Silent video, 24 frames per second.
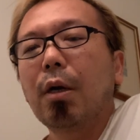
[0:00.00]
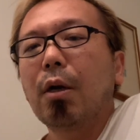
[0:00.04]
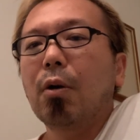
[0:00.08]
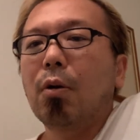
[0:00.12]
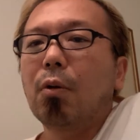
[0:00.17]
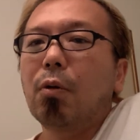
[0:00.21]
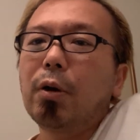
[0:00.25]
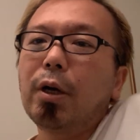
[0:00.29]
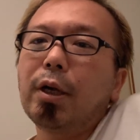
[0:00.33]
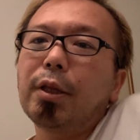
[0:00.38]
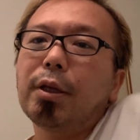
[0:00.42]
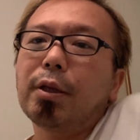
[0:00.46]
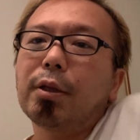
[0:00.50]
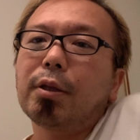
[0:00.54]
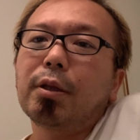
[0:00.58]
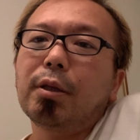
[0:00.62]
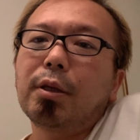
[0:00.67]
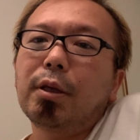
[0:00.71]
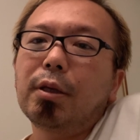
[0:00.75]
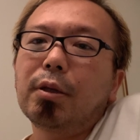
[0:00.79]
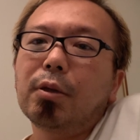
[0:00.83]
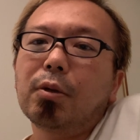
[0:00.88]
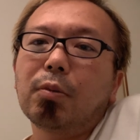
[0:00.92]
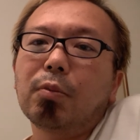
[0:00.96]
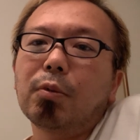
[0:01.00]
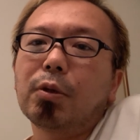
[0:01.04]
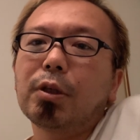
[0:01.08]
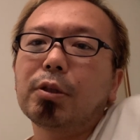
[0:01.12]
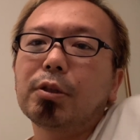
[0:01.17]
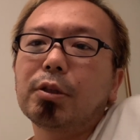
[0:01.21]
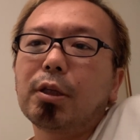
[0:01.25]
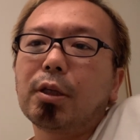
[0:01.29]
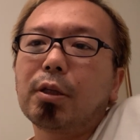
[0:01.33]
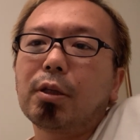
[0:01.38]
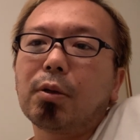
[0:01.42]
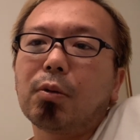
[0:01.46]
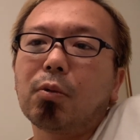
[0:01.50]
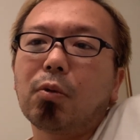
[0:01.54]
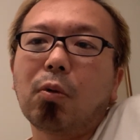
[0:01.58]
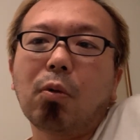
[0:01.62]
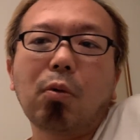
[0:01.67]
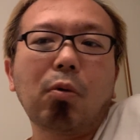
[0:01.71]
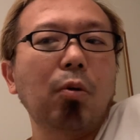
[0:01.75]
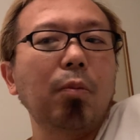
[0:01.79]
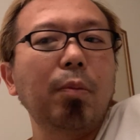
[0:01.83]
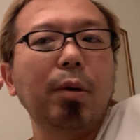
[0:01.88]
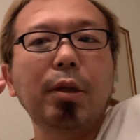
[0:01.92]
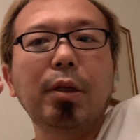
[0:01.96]
親だってね友達だってこ
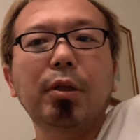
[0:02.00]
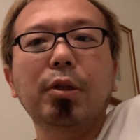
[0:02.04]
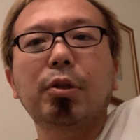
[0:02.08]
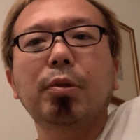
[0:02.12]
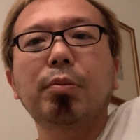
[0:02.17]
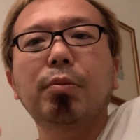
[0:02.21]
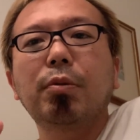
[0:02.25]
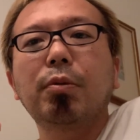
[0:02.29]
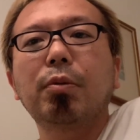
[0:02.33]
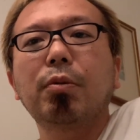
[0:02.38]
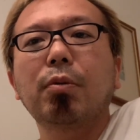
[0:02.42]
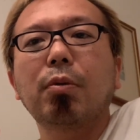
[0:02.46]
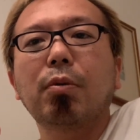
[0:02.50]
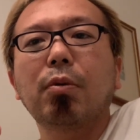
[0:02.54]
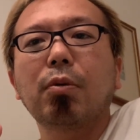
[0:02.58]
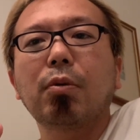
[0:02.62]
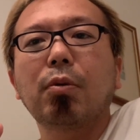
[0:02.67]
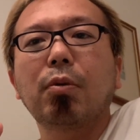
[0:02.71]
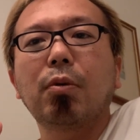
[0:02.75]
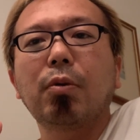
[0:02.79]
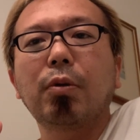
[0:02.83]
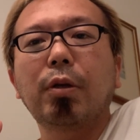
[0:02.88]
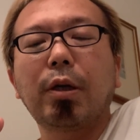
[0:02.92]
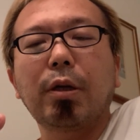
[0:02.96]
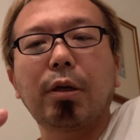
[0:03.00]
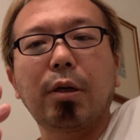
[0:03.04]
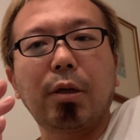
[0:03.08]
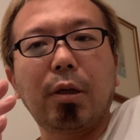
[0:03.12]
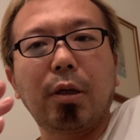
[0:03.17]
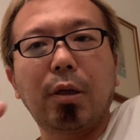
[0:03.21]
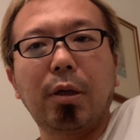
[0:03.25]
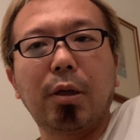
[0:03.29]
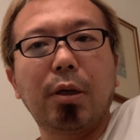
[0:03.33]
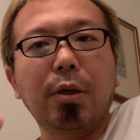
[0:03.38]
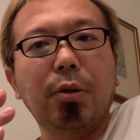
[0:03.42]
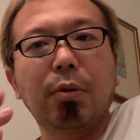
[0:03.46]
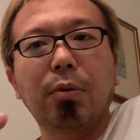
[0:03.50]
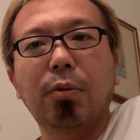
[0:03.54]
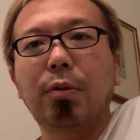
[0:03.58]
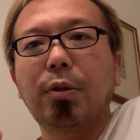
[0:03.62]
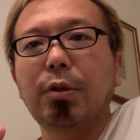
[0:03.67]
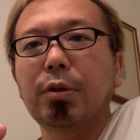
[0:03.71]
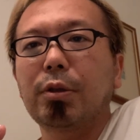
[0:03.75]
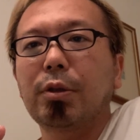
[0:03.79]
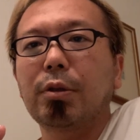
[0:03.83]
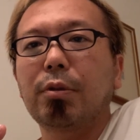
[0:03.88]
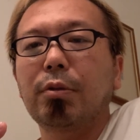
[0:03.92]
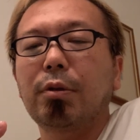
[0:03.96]
こまで自分のことをなんか考えて応援
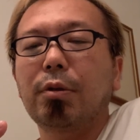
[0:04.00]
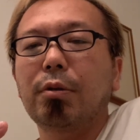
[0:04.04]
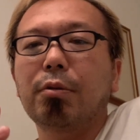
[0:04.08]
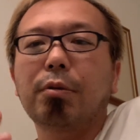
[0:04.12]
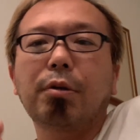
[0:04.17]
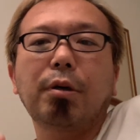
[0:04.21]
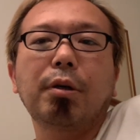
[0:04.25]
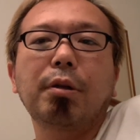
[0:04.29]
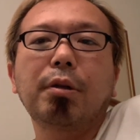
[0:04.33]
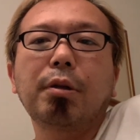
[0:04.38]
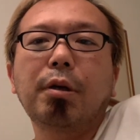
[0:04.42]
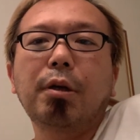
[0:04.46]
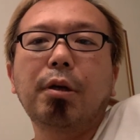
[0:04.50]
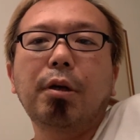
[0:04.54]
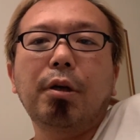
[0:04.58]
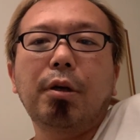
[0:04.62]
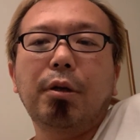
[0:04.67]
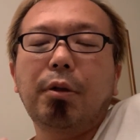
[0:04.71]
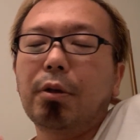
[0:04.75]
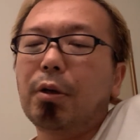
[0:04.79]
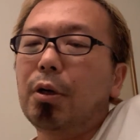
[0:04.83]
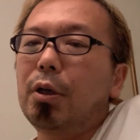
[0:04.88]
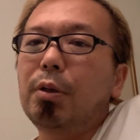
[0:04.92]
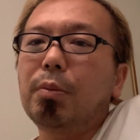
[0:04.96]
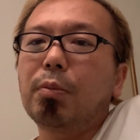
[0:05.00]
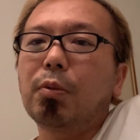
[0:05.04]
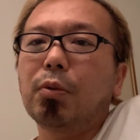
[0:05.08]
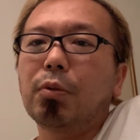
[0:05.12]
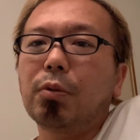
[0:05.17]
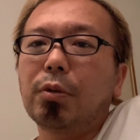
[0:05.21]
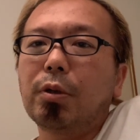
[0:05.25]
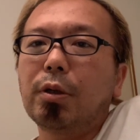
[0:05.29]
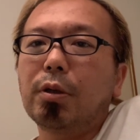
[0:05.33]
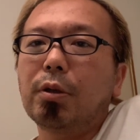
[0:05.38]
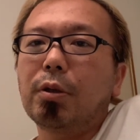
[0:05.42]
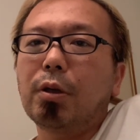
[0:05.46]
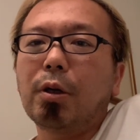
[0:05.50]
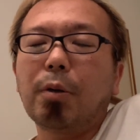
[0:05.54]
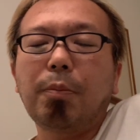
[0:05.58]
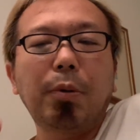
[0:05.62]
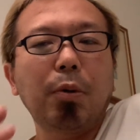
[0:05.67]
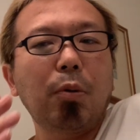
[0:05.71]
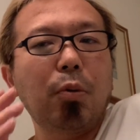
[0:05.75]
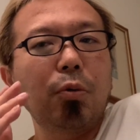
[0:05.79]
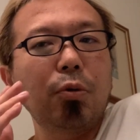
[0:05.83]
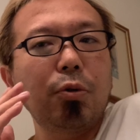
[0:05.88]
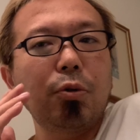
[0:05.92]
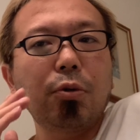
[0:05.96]
してくれるかないもんねってやっぱ
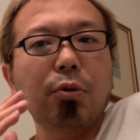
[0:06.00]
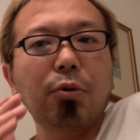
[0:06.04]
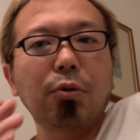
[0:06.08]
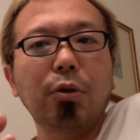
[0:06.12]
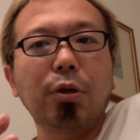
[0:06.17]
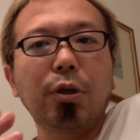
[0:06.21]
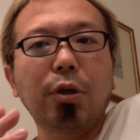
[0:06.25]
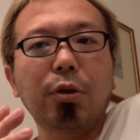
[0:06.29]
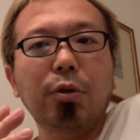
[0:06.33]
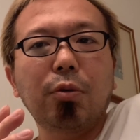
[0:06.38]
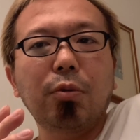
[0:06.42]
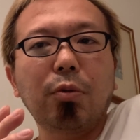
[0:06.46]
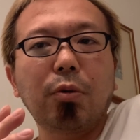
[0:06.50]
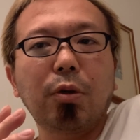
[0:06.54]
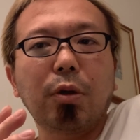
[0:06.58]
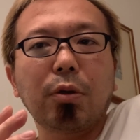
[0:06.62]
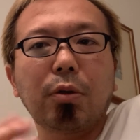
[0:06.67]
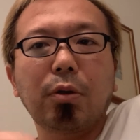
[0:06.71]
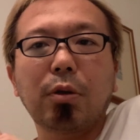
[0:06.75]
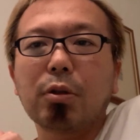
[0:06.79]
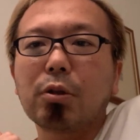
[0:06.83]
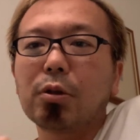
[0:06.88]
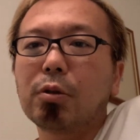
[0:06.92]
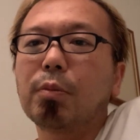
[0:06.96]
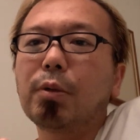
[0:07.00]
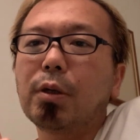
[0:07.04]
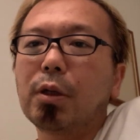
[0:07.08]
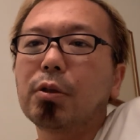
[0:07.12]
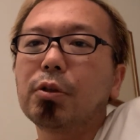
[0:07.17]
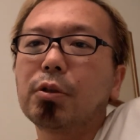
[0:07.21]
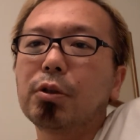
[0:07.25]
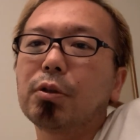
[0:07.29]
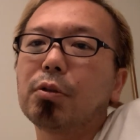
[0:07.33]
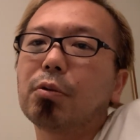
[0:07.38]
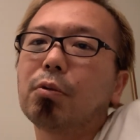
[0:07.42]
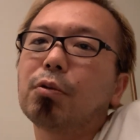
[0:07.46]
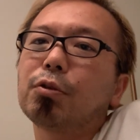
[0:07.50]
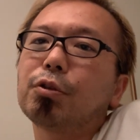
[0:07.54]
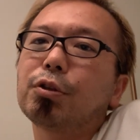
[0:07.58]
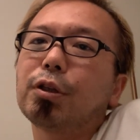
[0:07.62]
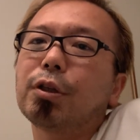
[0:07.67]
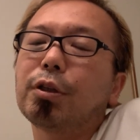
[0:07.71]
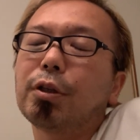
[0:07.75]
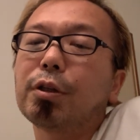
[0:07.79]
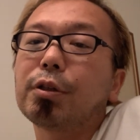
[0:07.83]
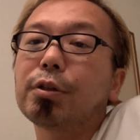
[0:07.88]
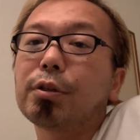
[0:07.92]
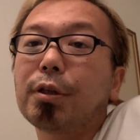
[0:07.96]
この人と出会ってよかった素晴らしいコーチじゃ
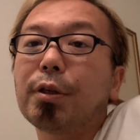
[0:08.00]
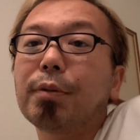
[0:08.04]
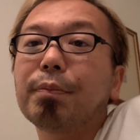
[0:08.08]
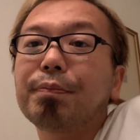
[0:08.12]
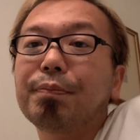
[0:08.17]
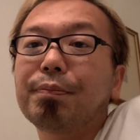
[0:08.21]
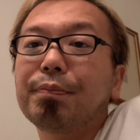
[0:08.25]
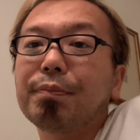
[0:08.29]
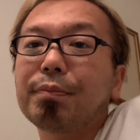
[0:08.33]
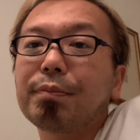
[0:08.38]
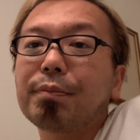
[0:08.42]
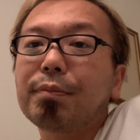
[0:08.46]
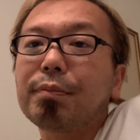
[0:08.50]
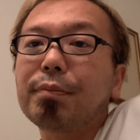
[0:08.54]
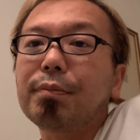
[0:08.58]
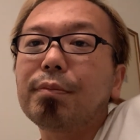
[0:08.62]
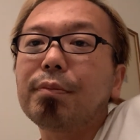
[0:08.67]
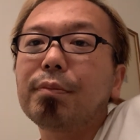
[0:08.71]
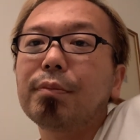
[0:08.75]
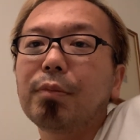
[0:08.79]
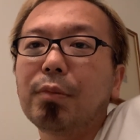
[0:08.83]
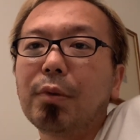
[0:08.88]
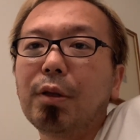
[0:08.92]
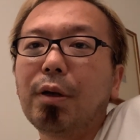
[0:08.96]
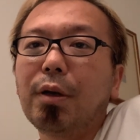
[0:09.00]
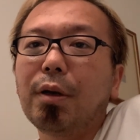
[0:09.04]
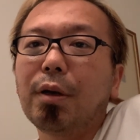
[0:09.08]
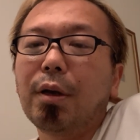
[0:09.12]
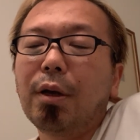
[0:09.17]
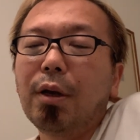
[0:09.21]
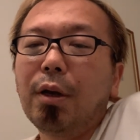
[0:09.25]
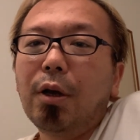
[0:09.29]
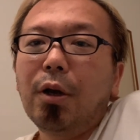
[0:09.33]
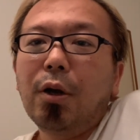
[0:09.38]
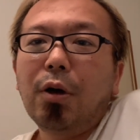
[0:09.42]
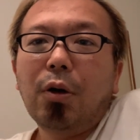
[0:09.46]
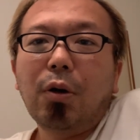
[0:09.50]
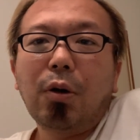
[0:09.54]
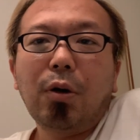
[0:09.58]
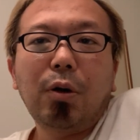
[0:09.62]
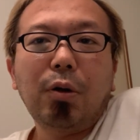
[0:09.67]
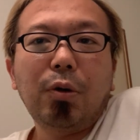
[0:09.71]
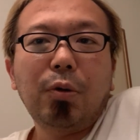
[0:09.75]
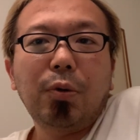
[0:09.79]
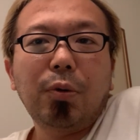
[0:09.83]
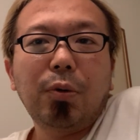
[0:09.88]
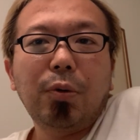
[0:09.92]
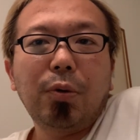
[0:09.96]
ないですかねあ
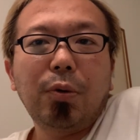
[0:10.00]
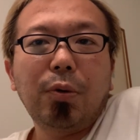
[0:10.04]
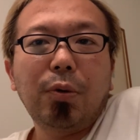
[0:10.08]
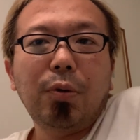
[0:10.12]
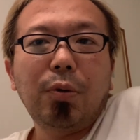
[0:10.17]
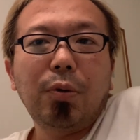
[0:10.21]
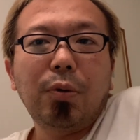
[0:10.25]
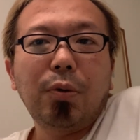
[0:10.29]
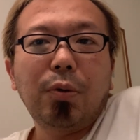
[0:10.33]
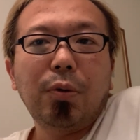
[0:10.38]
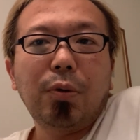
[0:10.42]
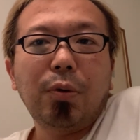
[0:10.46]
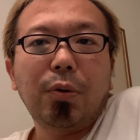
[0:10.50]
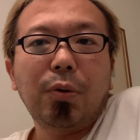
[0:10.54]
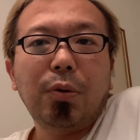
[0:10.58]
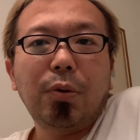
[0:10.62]
のー、